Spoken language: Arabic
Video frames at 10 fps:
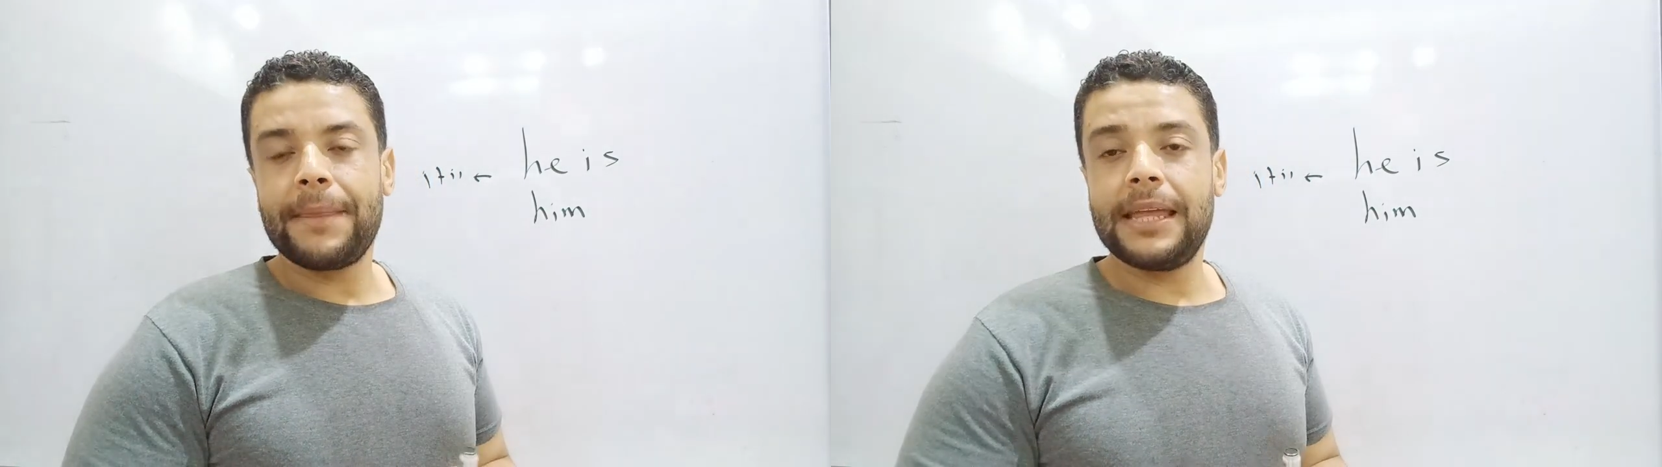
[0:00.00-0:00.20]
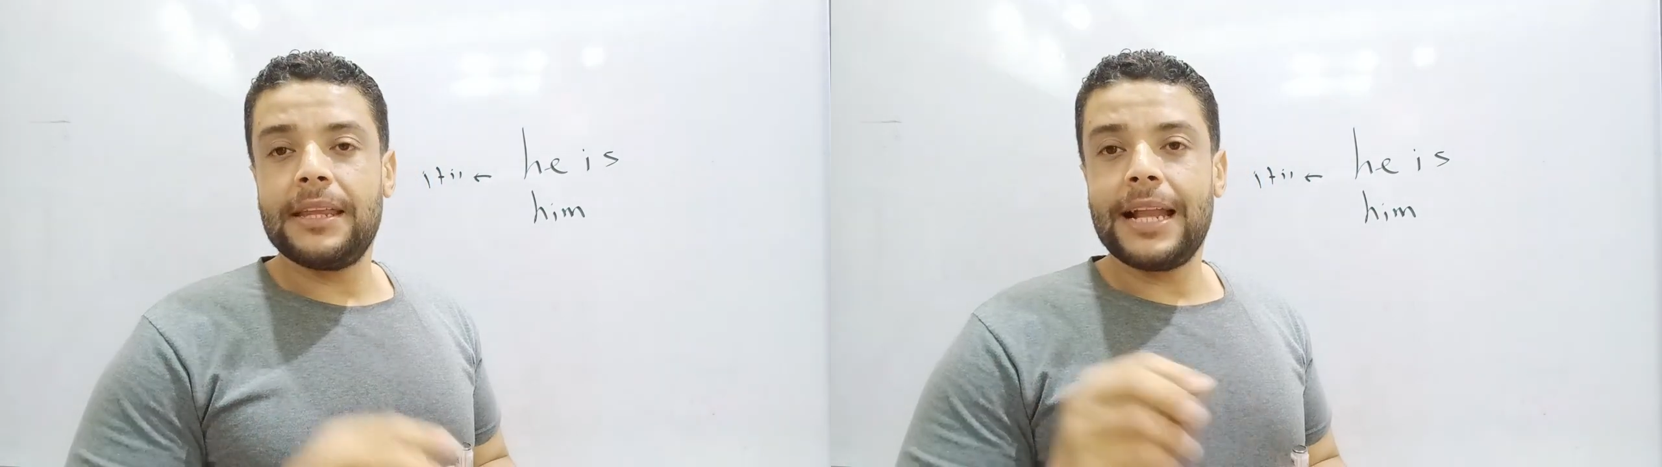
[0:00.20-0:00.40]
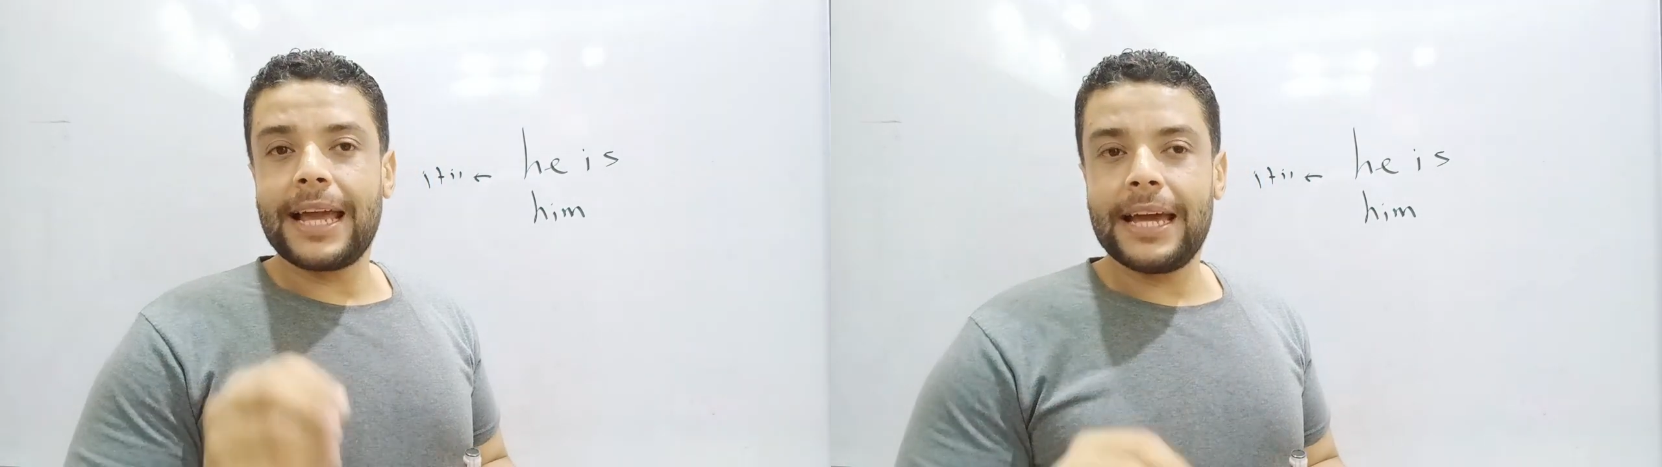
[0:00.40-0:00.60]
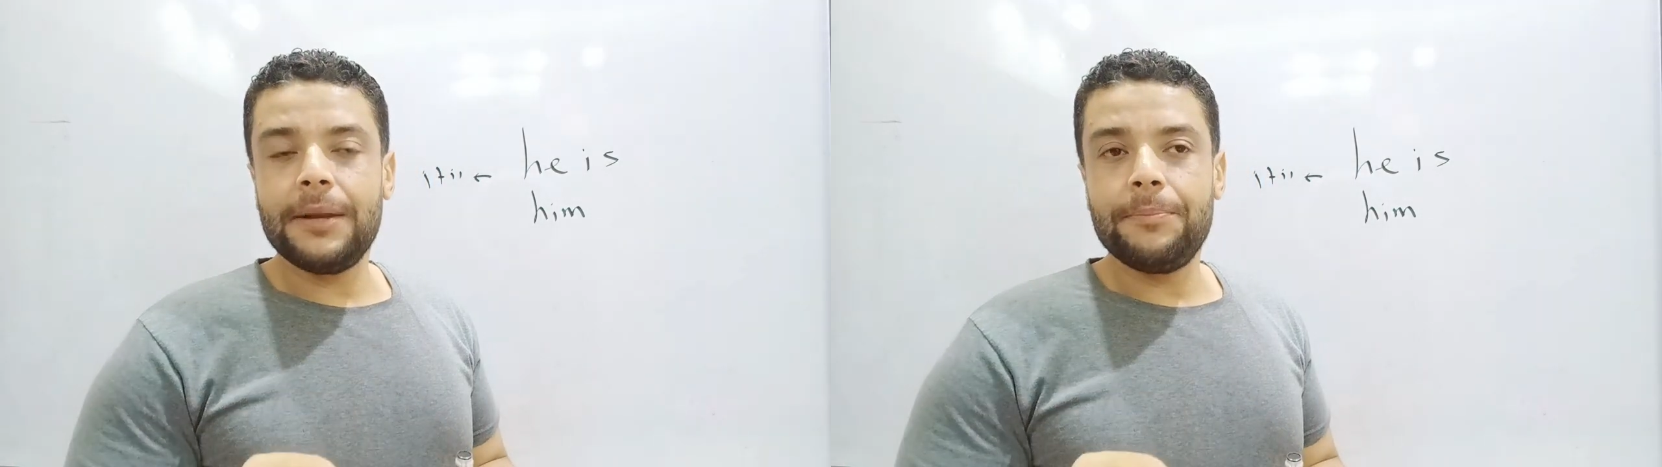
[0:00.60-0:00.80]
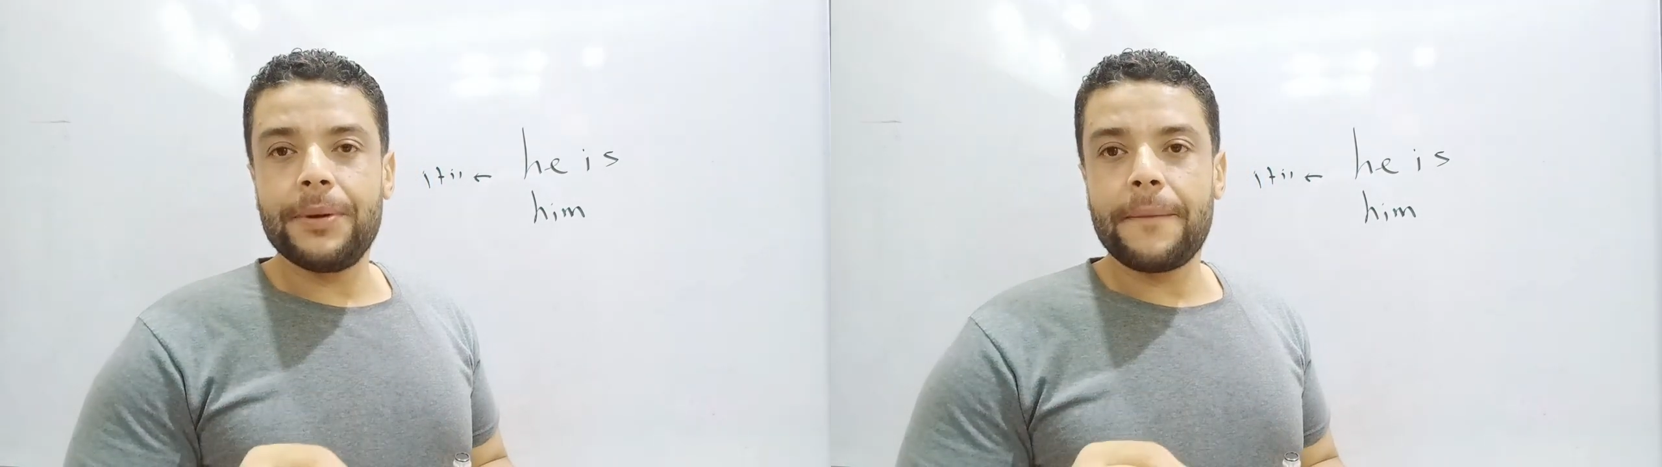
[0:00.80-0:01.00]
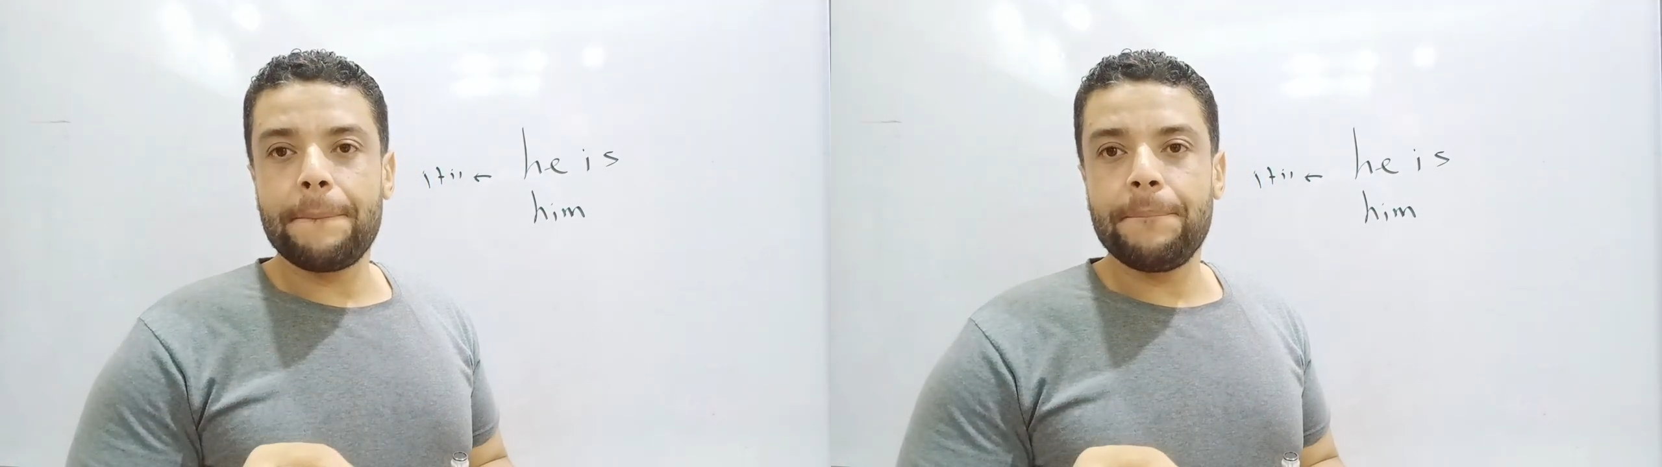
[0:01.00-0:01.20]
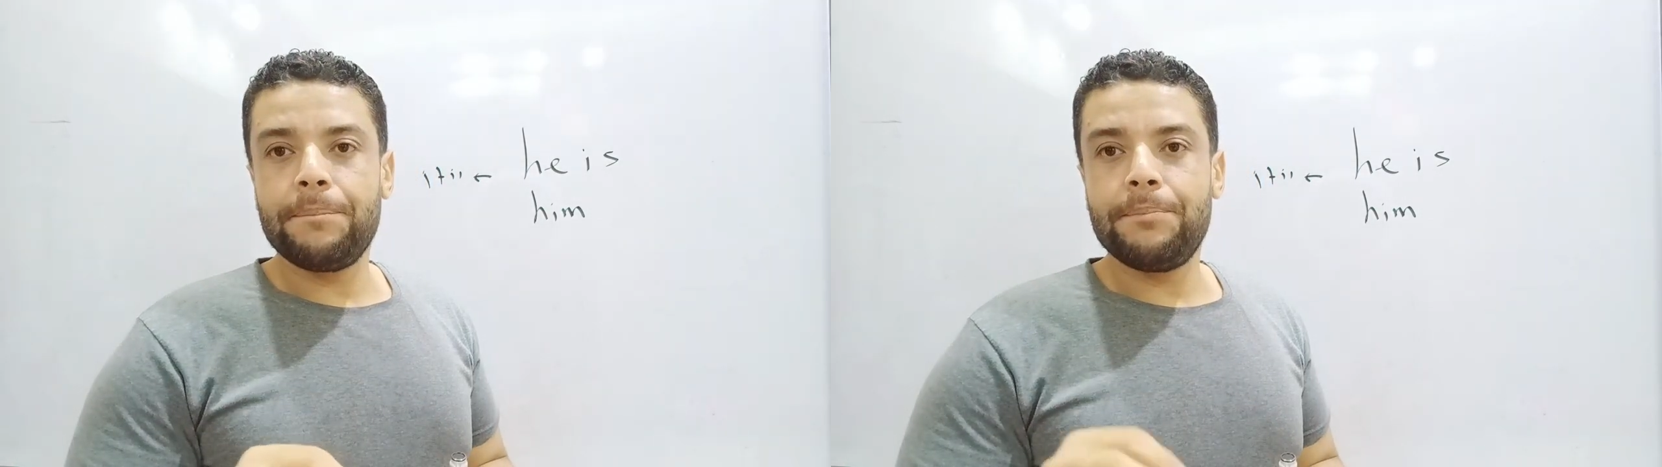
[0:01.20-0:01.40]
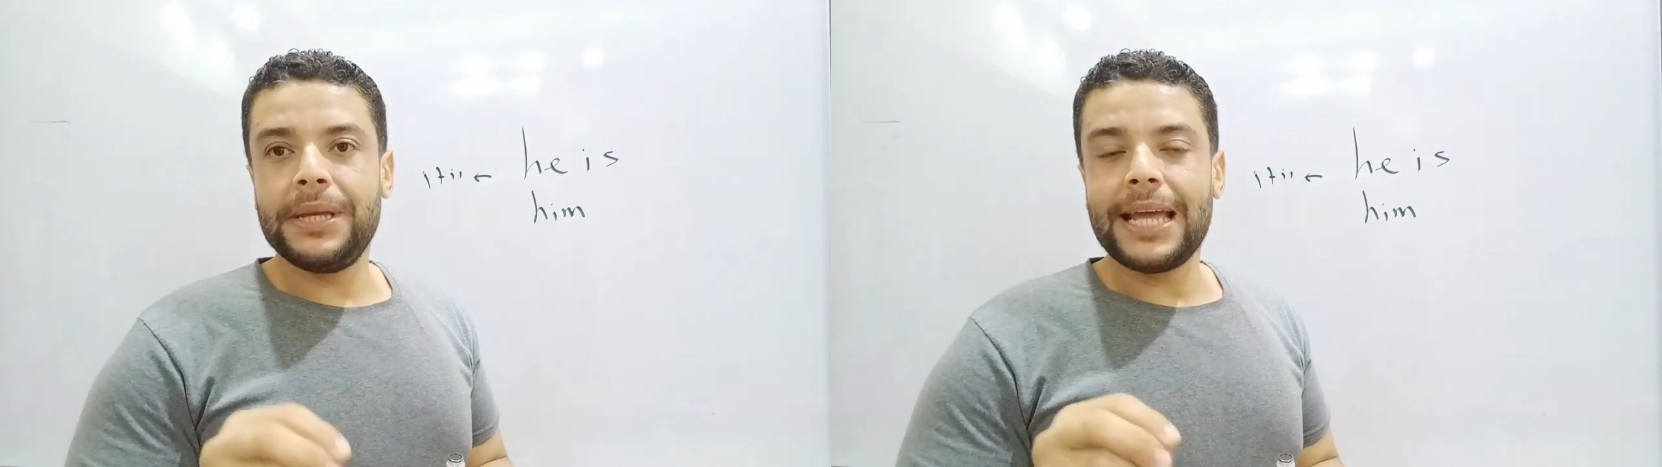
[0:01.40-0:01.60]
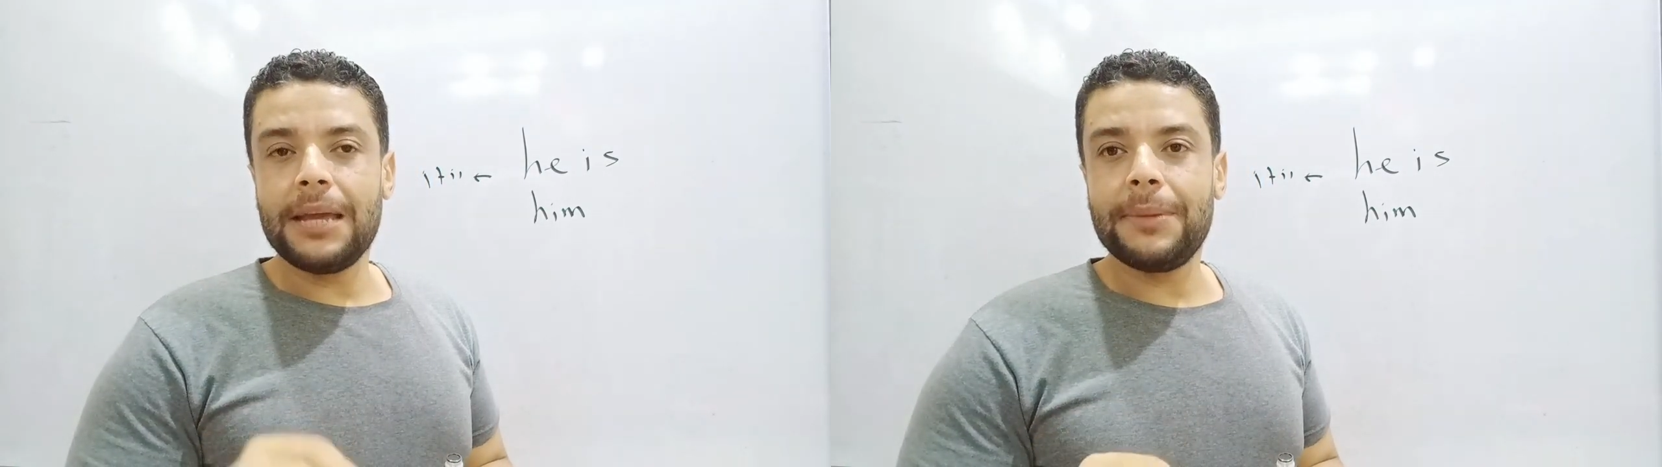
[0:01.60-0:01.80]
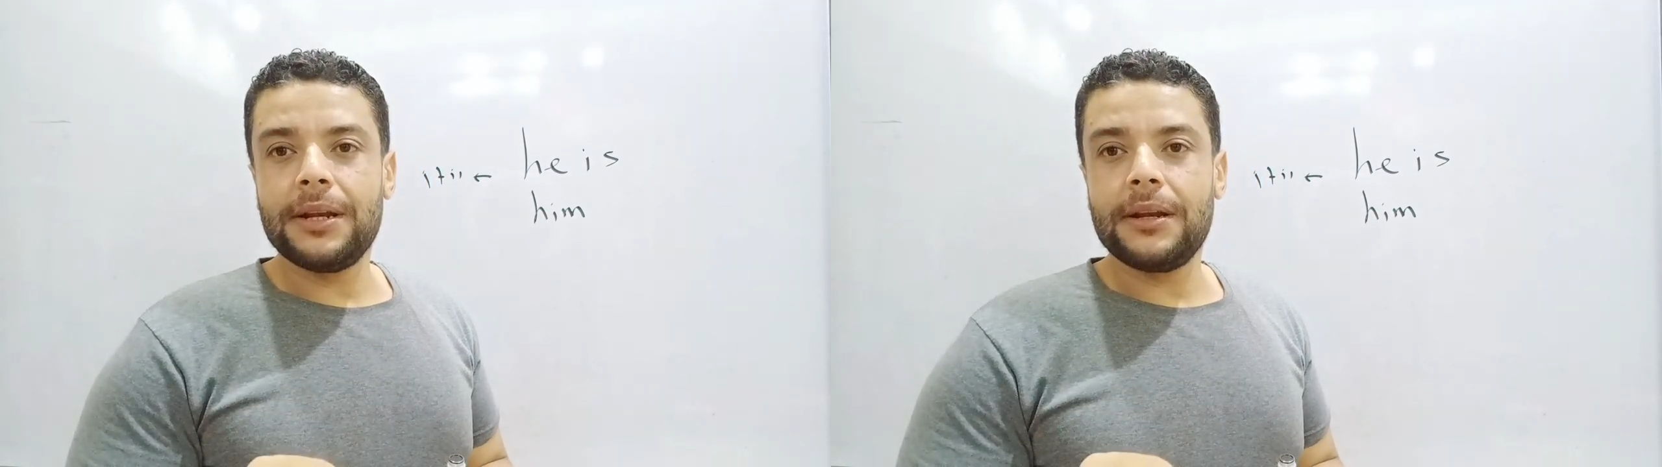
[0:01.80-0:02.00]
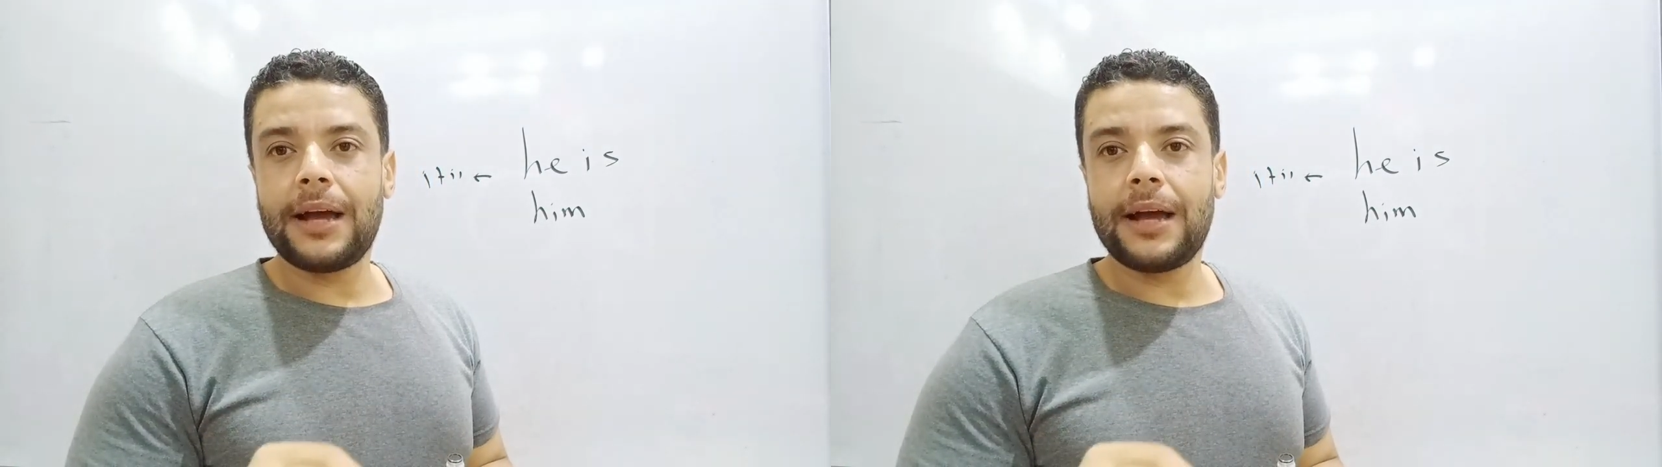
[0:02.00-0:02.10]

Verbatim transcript: ان الاجانب دايما